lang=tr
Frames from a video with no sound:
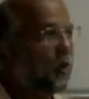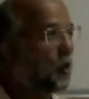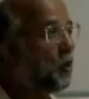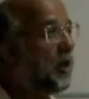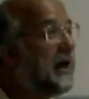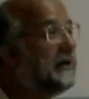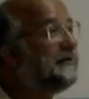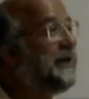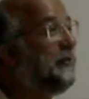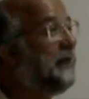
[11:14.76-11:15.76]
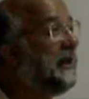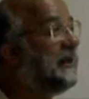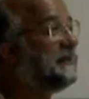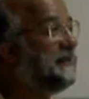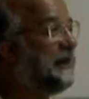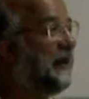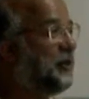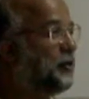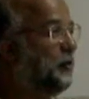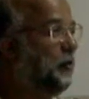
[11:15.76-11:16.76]
Kur'an'ı tevil ettiği
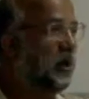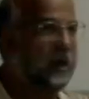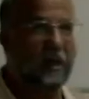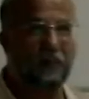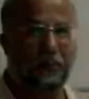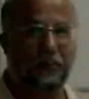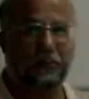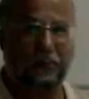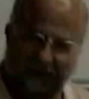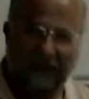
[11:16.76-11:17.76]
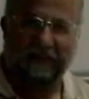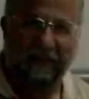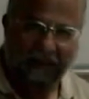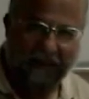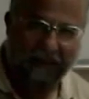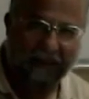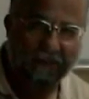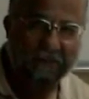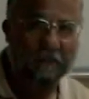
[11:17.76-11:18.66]
için böyle yapıyordu. Ne demek yani?